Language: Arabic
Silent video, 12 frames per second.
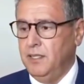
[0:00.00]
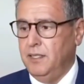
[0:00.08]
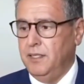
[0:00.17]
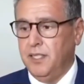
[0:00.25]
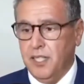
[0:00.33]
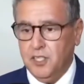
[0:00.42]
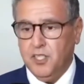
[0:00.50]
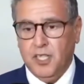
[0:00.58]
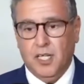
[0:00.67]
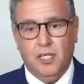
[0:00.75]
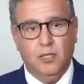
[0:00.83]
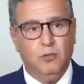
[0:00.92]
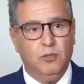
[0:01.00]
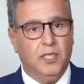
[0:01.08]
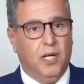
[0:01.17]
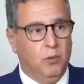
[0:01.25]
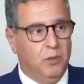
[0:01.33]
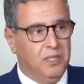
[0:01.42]
ناقشناها
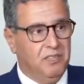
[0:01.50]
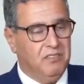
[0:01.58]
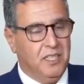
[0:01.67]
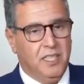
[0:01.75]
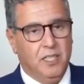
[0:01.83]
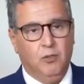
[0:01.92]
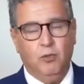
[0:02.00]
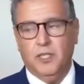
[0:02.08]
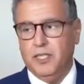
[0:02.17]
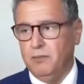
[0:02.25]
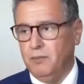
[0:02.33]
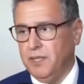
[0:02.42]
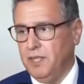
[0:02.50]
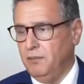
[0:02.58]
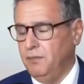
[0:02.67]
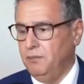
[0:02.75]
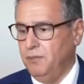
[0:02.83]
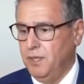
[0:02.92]
وتحاورنا فيها واللي هي
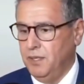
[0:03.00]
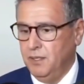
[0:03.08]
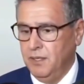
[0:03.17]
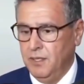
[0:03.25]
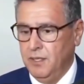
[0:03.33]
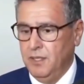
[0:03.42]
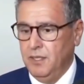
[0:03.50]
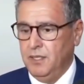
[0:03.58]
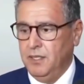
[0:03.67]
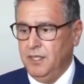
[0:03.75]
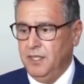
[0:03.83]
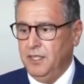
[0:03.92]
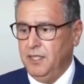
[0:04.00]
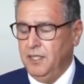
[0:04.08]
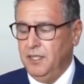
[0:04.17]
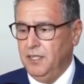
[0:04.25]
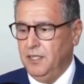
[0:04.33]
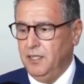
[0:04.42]
مطالب
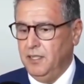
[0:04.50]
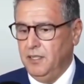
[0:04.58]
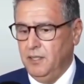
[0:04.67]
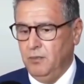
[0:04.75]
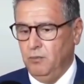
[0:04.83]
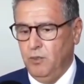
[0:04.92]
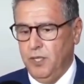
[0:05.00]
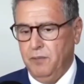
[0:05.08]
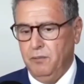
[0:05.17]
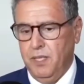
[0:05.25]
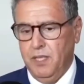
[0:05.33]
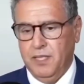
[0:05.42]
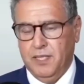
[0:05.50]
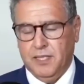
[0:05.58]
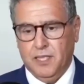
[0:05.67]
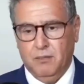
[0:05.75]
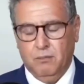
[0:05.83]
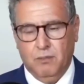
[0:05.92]
يعني مهمه اللي
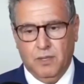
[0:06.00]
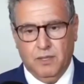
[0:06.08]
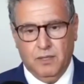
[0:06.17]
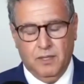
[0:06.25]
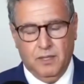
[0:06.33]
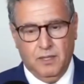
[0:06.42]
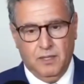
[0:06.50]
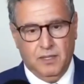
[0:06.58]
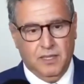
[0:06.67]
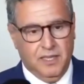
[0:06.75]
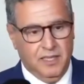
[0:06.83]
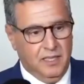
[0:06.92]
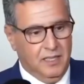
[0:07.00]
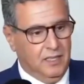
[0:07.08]
كتهم يعني